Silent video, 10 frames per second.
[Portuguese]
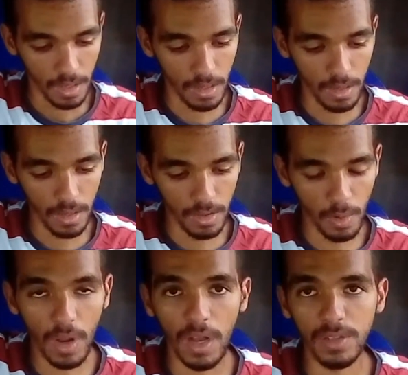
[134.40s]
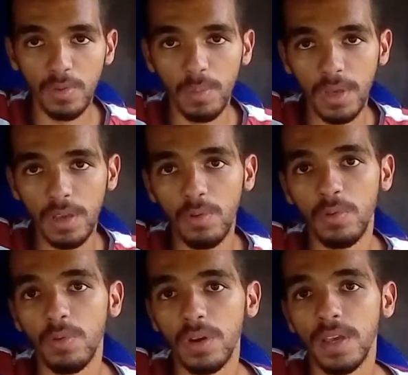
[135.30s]
E no caso do
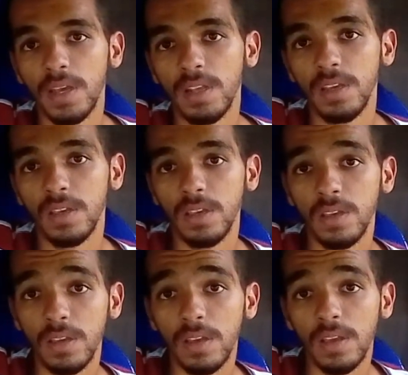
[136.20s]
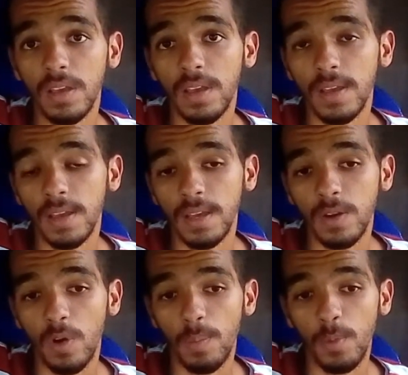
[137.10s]
meu, ele,
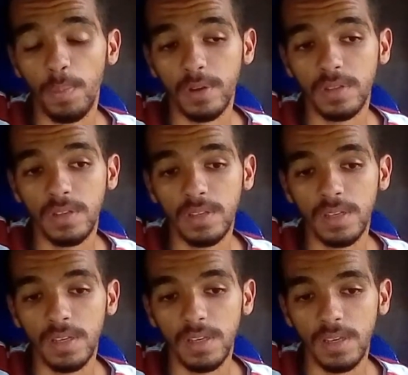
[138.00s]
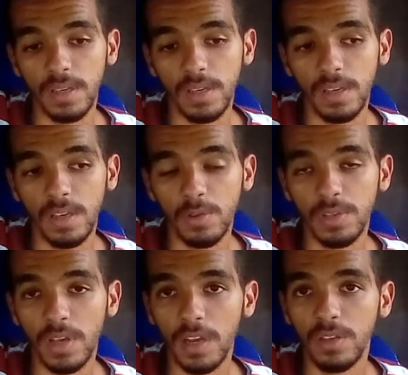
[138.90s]
como eu posso dizer,
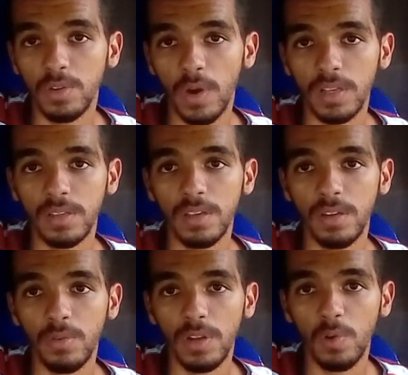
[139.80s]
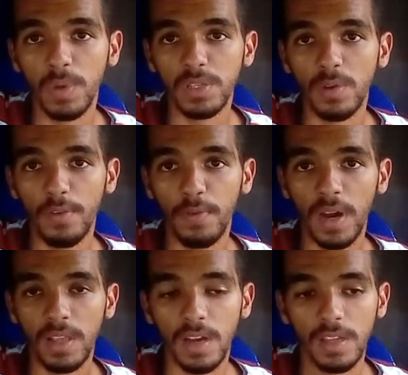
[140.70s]
eu saí de Juazeiro e ele começou a
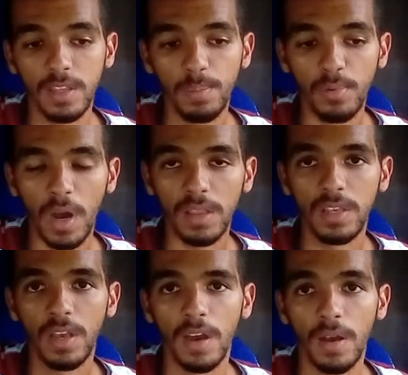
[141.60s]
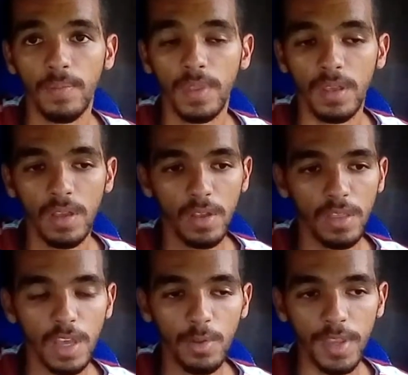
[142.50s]
falhar, tipo ratear
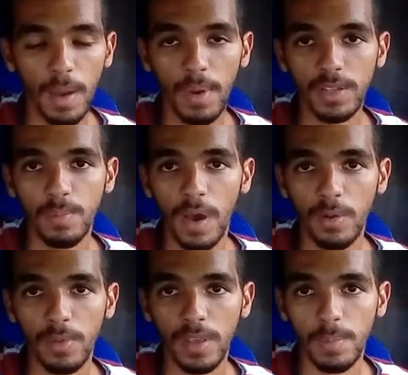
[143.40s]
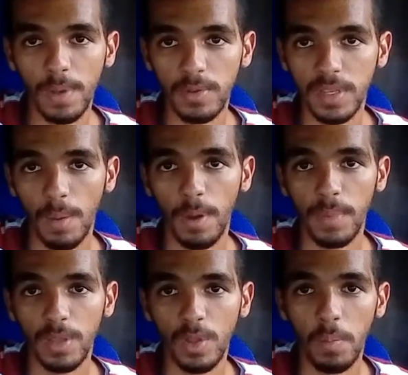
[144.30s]
não tá mais o barulho dele pelo
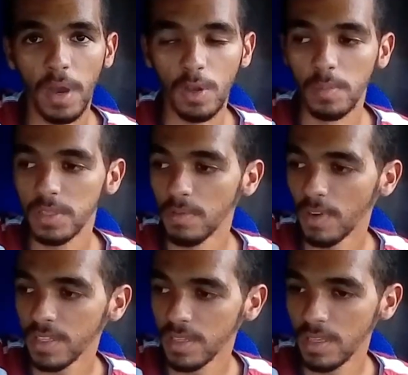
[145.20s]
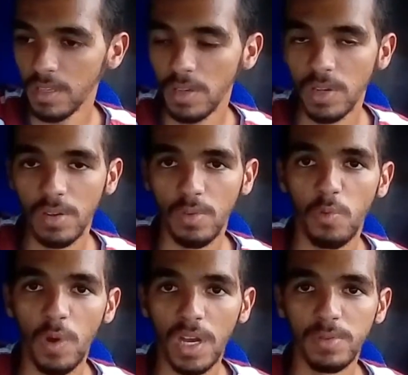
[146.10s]
escapamento normal, é como se tivesse
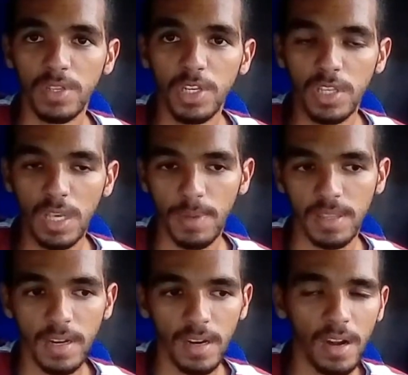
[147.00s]
com ar no sistema.